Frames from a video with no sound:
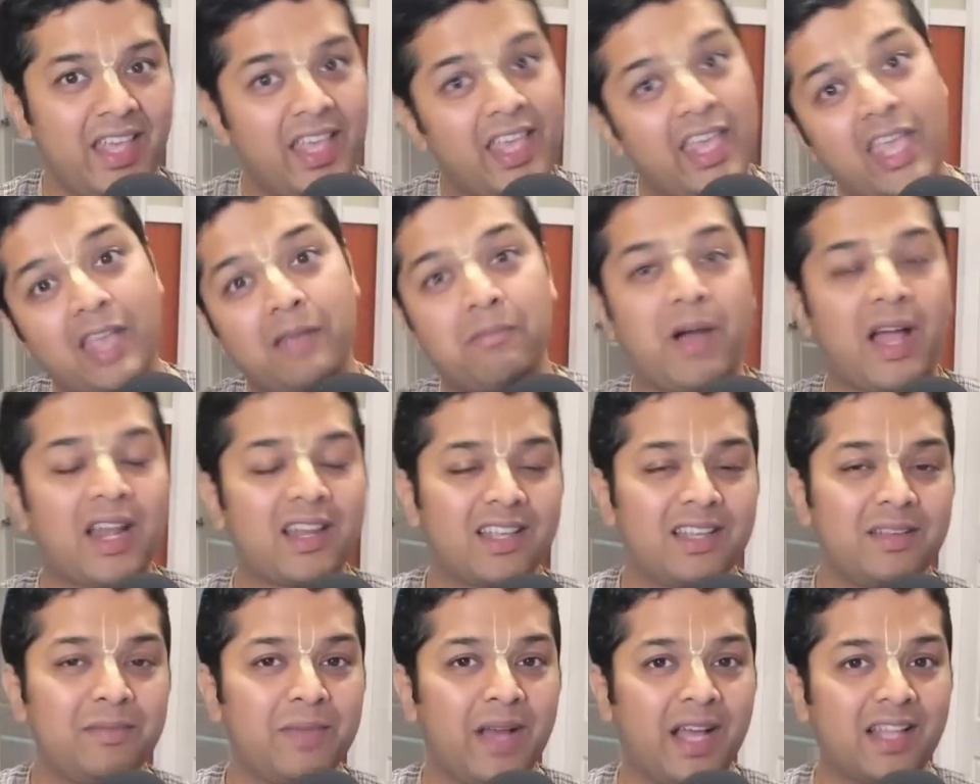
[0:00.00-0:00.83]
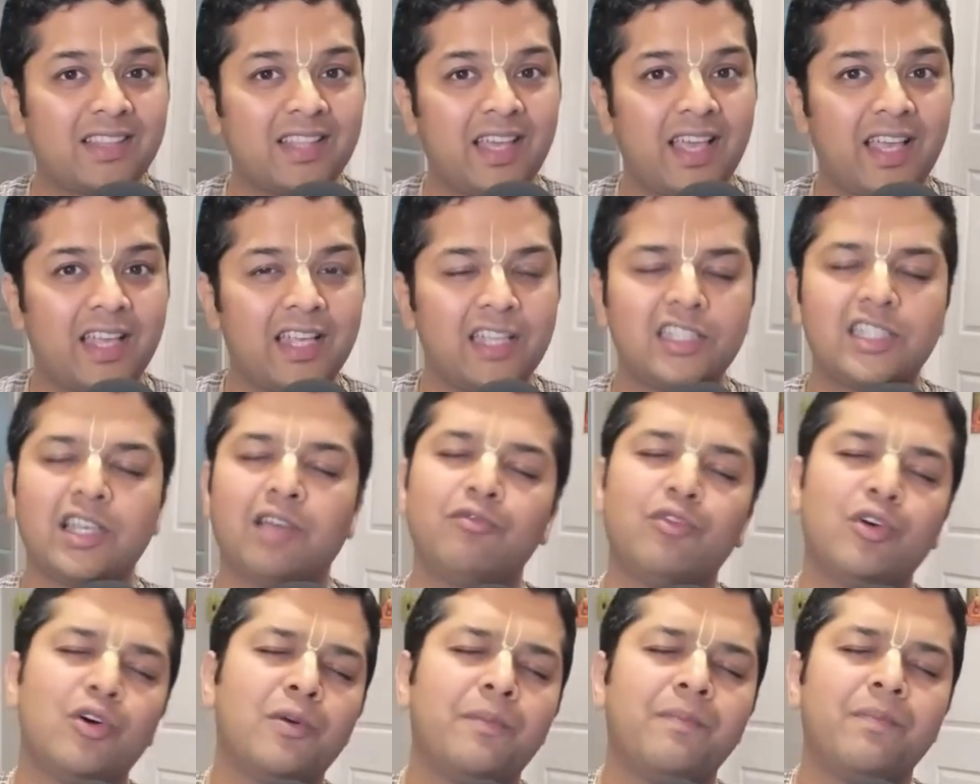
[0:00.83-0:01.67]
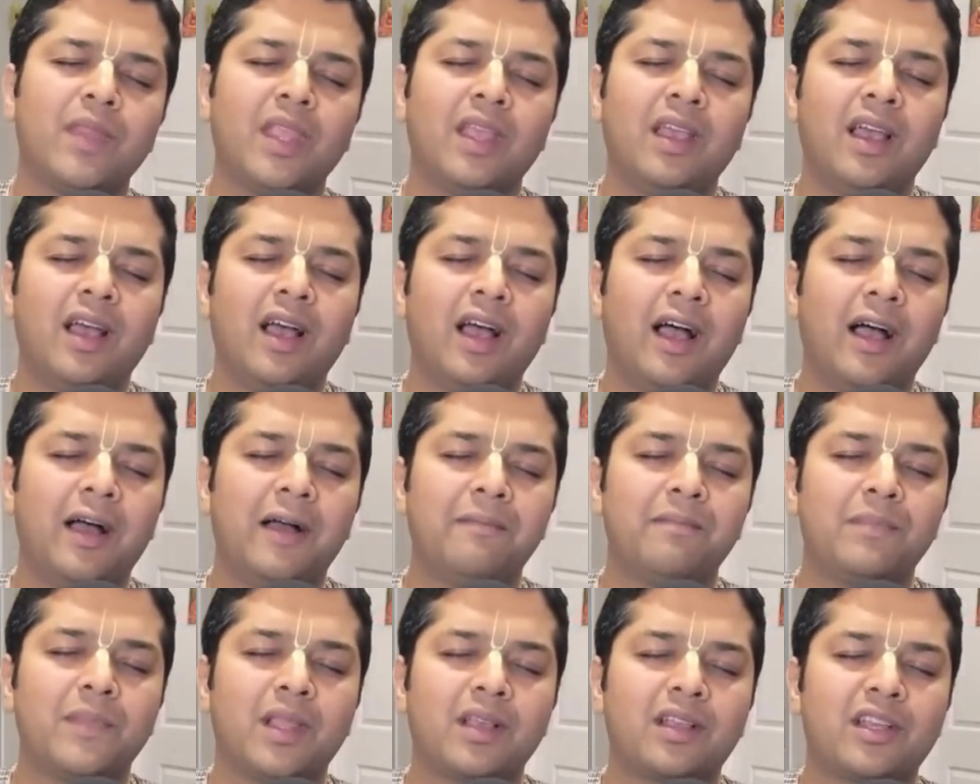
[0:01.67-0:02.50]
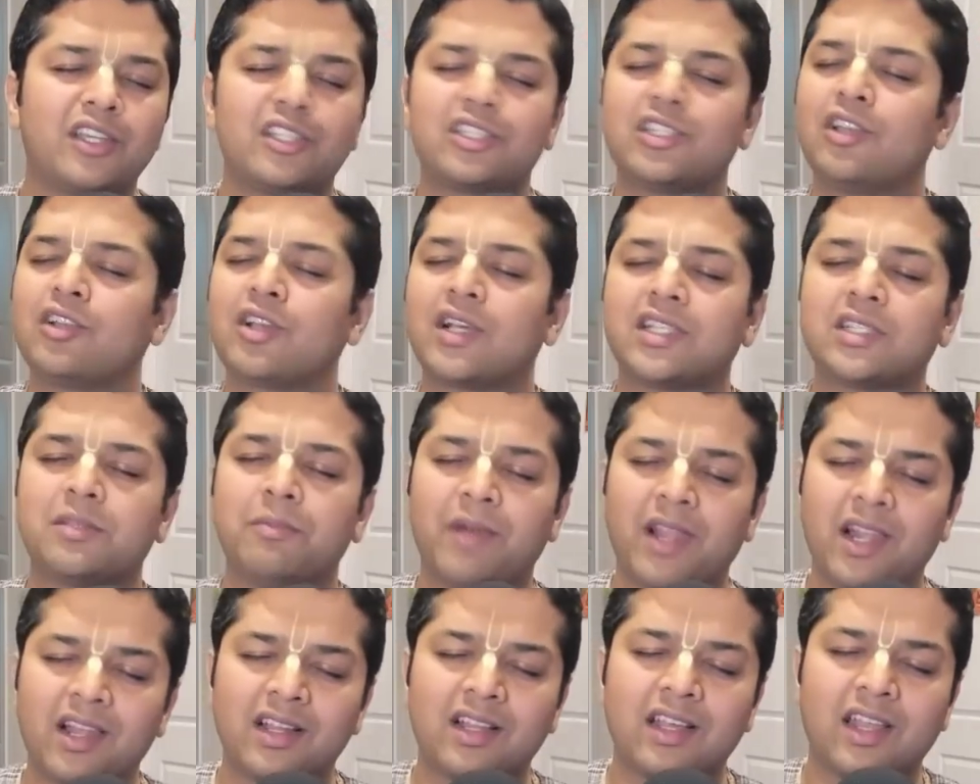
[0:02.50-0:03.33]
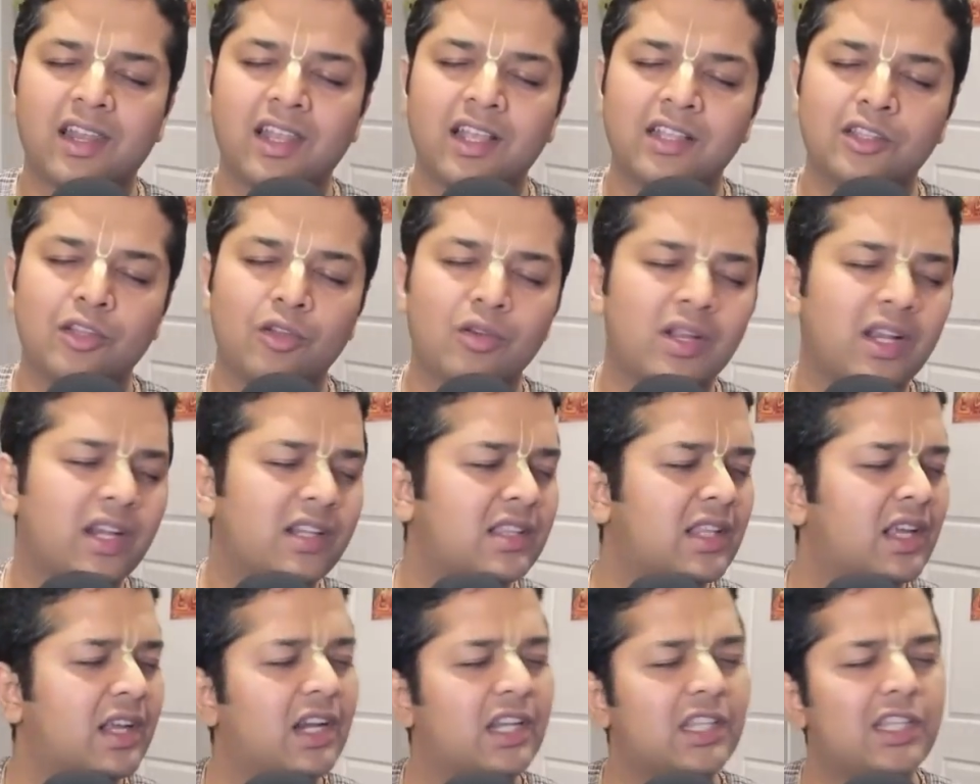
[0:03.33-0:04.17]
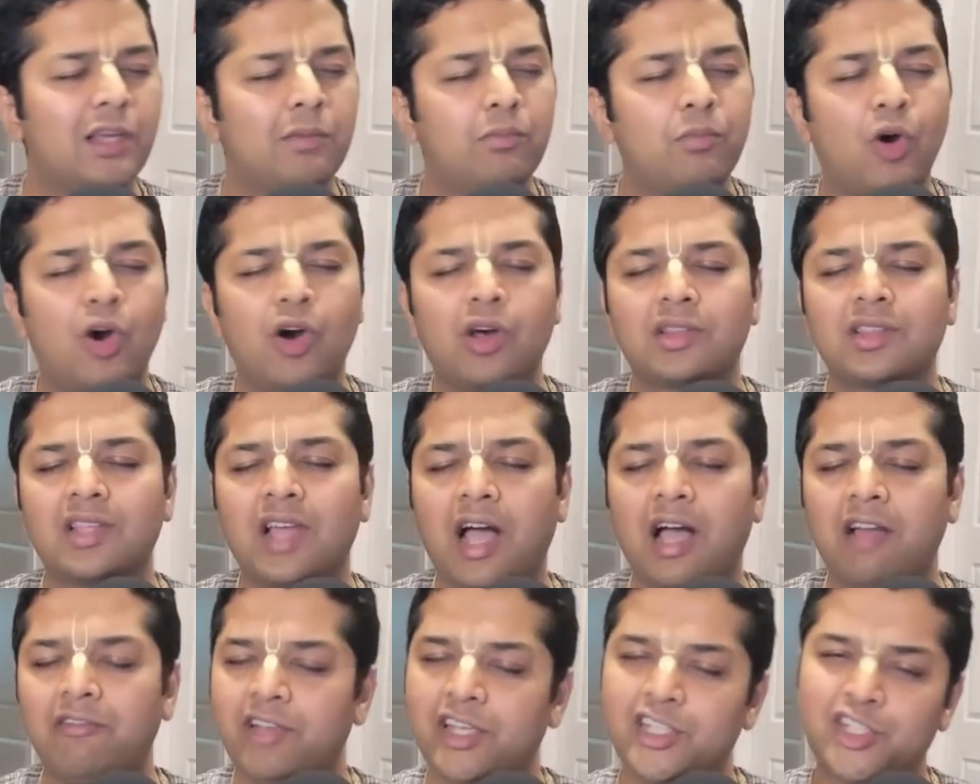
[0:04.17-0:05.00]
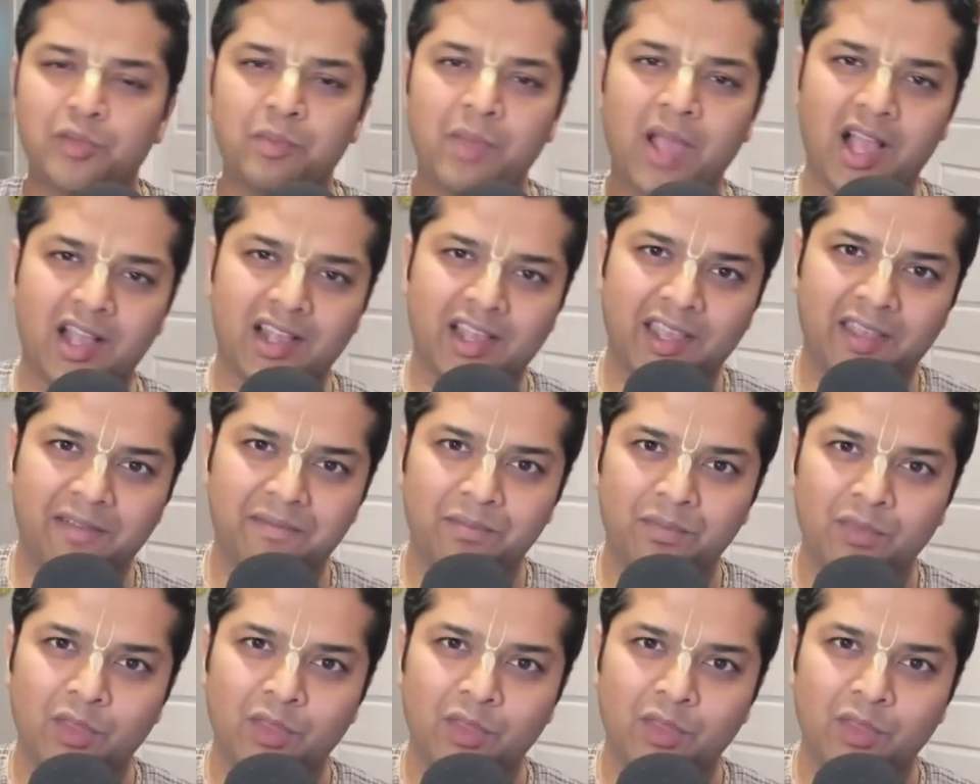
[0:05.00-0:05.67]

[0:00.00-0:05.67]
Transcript: एक बार की बात है कि जब वो कृष्ण का स्मरण कर रहे थे और करते करते बहुत आवेश में आ गए